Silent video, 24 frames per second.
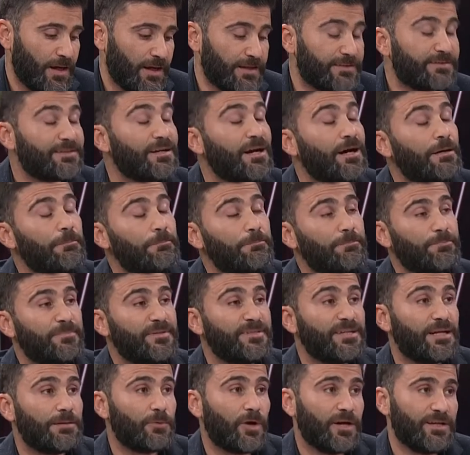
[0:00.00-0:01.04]
ترامب
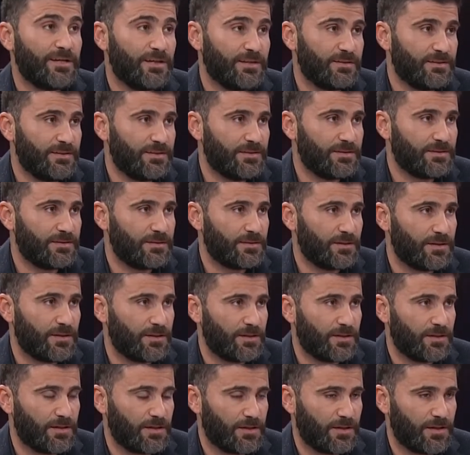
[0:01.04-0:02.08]
من المؤيدين
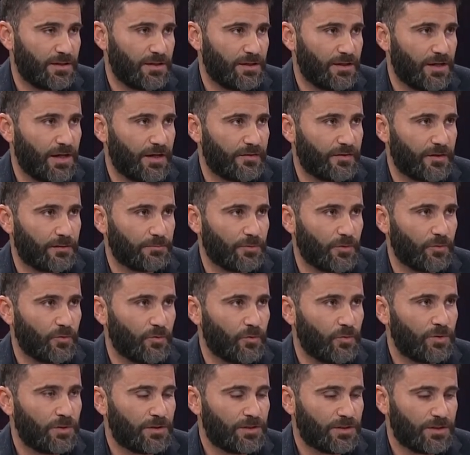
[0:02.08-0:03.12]
آه، لهذا
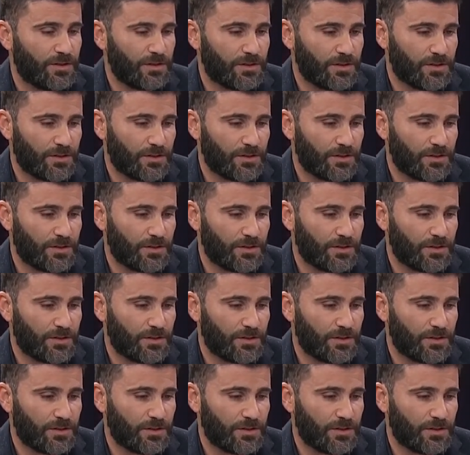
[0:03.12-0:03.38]
الموضوع